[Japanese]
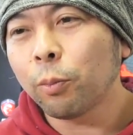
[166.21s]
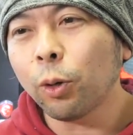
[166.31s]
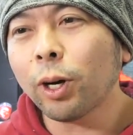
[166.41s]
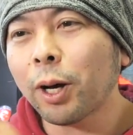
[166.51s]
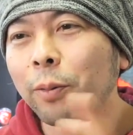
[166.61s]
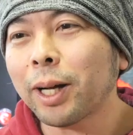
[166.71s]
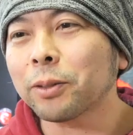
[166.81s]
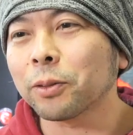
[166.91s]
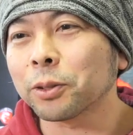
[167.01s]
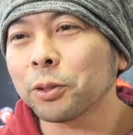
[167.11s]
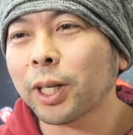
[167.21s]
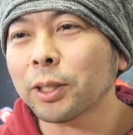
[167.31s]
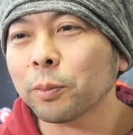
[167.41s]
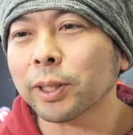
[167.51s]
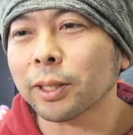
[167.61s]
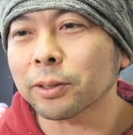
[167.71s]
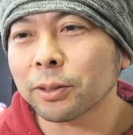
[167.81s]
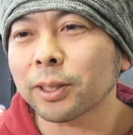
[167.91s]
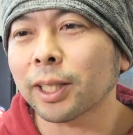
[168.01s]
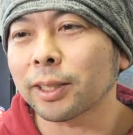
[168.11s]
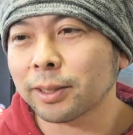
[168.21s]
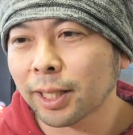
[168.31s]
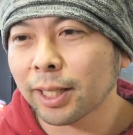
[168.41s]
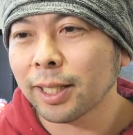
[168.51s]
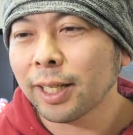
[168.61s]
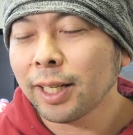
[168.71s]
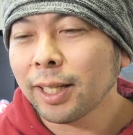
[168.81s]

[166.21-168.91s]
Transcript: モンハンワールドの集会所みたいなのを作ったんですね。